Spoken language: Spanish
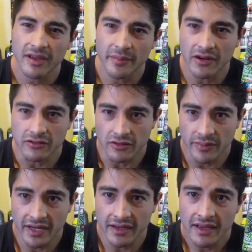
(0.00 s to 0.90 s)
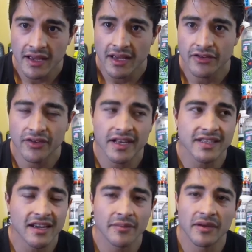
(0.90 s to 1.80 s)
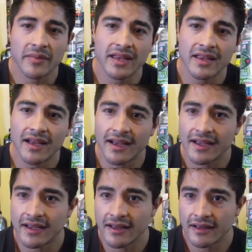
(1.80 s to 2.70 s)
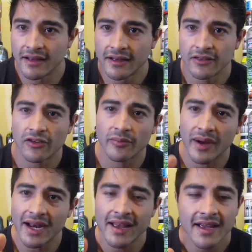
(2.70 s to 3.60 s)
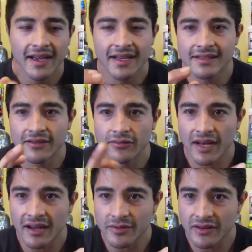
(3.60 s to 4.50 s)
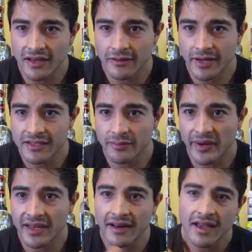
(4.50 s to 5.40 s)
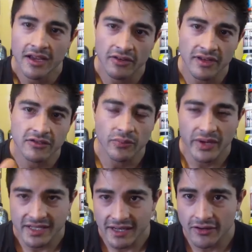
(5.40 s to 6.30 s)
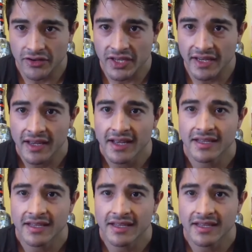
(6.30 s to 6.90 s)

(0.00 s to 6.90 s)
yo ya me acostumbré. Yo ya sé que mi medida eh, normal es una cápsula del Black Spider y una scoop del Psychotic.